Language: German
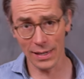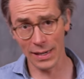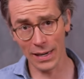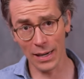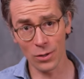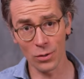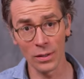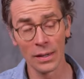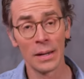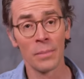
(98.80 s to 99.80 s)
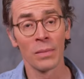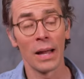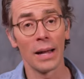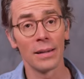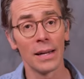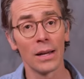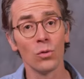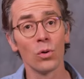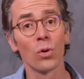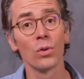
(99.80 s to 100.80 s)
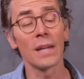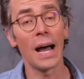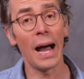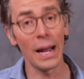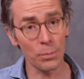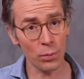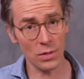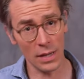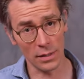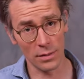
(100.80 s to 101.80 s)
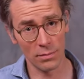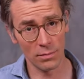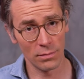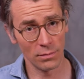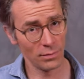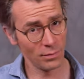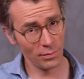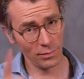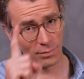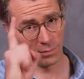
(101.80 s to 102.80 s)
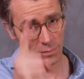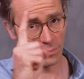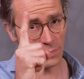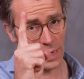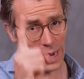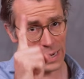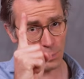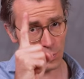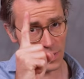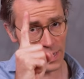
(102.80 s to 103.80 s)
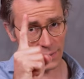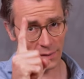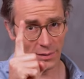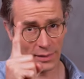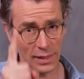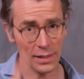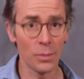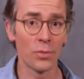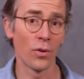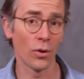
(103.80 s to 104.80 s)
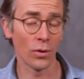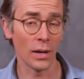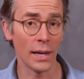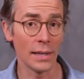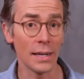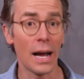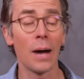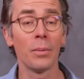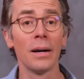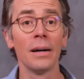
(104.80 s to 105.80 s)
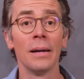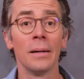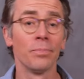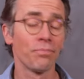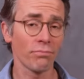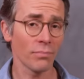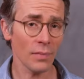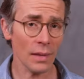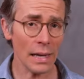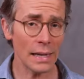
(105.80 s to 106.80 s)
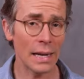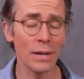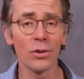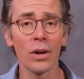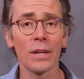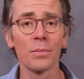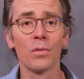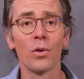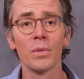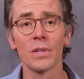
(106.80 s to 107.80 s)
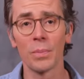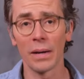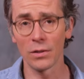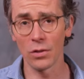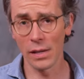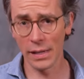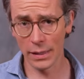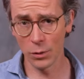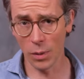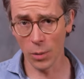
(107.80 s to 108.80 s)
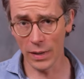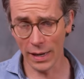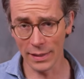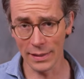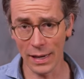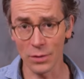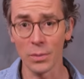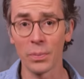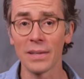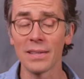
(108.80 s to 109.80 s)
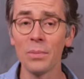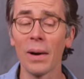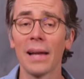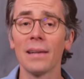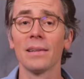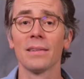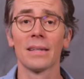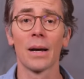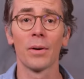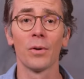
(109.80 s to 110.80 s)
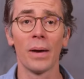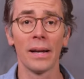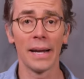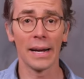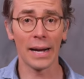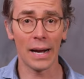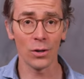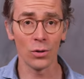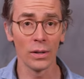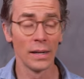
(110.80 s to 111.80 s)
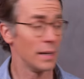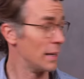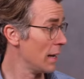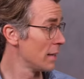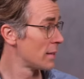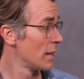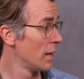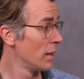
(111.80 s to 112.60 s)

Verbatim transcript: Eine Erkrankung, an der nur rund 1%, 1% ja, der Bevölkerung leidet. Aber Klären wir doch erstmal, worum es sich bei Zöliakie überhaupt handelt. Also im Prinzip handelt es sich dabei um eine Erkrankung des